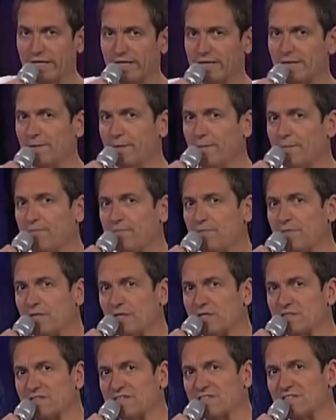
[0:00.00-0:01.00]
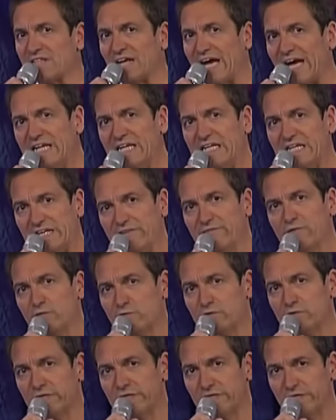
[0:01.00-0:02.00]
denken, dass das ein reiner
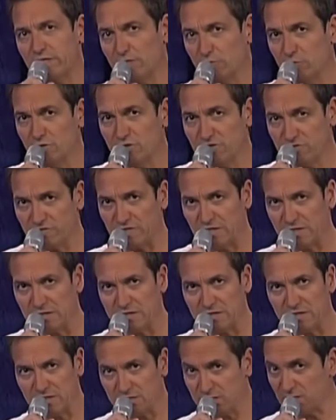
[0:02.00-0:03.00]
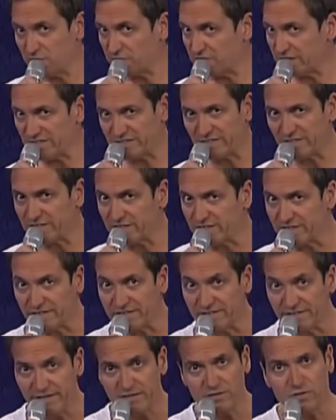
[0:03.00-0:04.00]
evolutionärer Glücksfall ist, dass ich auf der Seite der
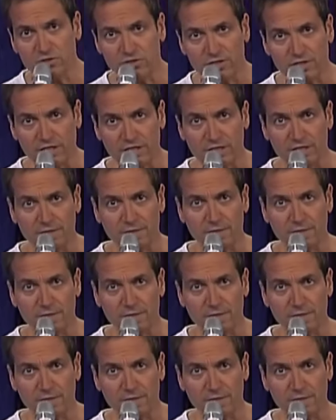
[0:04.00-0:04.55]
Theke stehe.